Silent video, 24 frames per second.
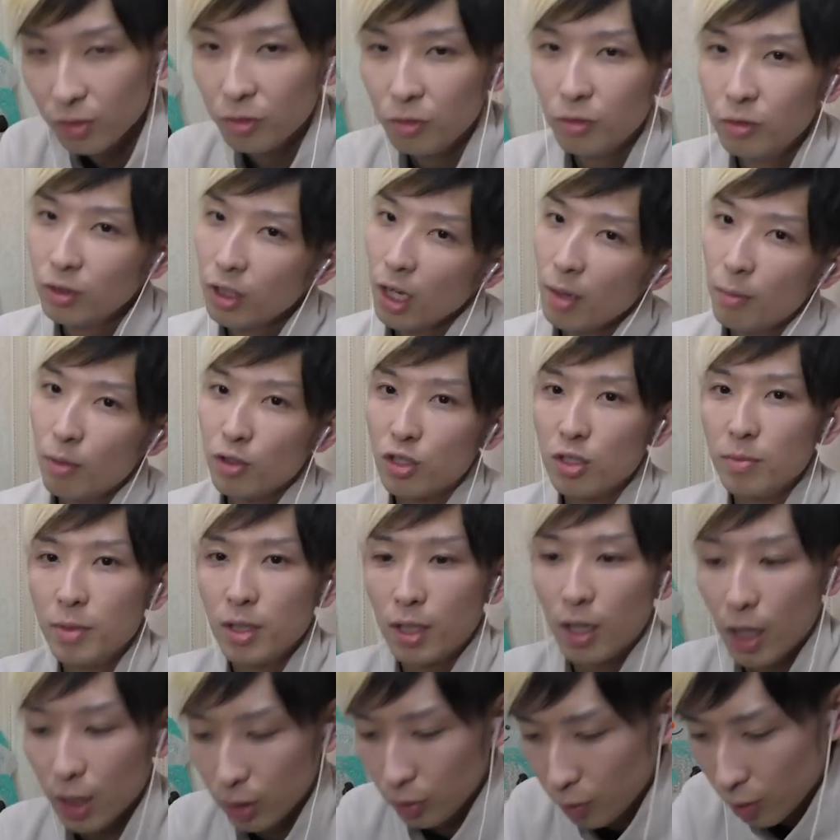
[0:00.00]
歌も地味
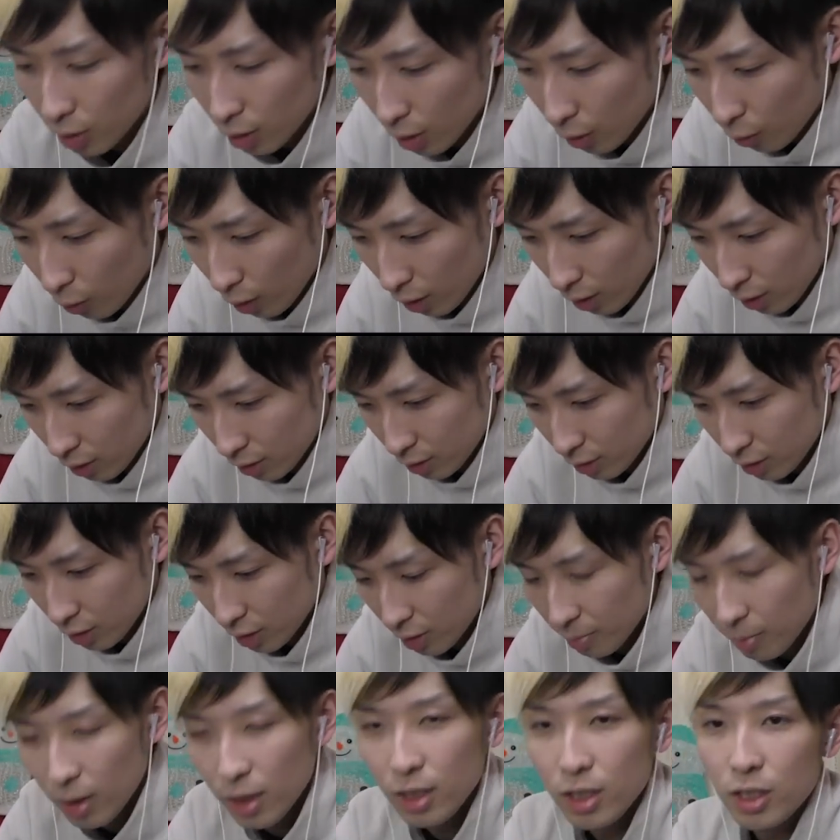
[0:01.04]
に変わったんやな、これ。
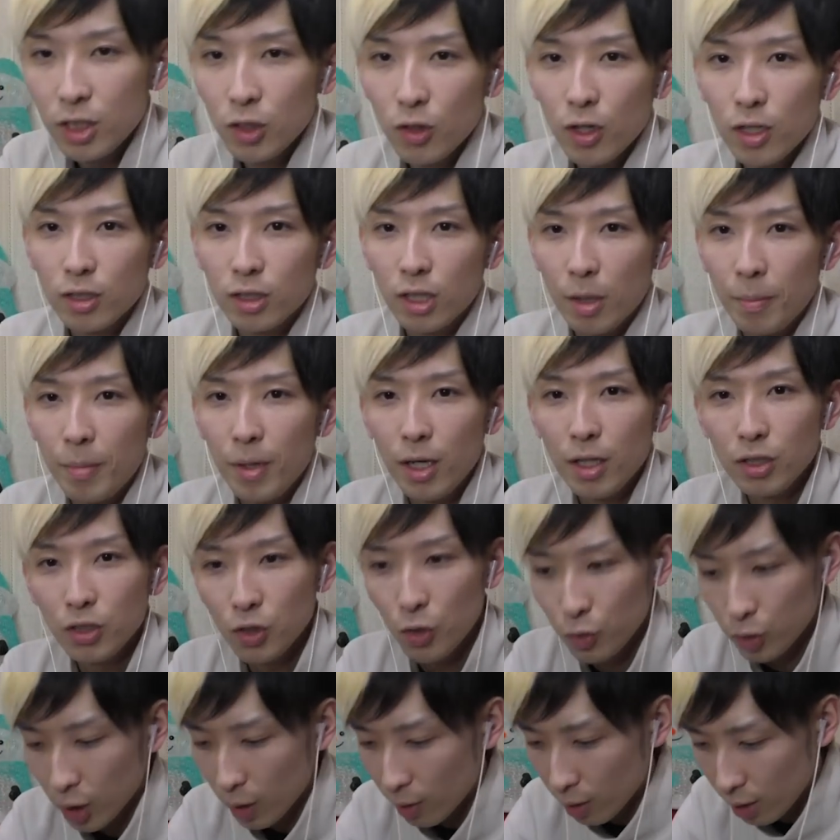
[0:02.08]
一緒なんですね、ベース
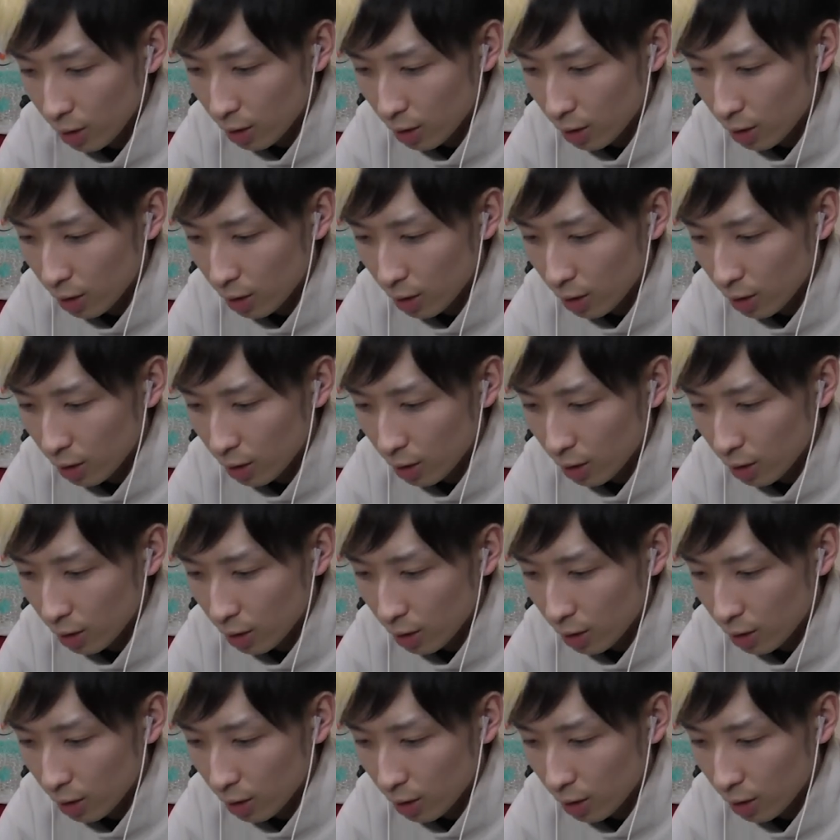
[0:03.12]
の歌は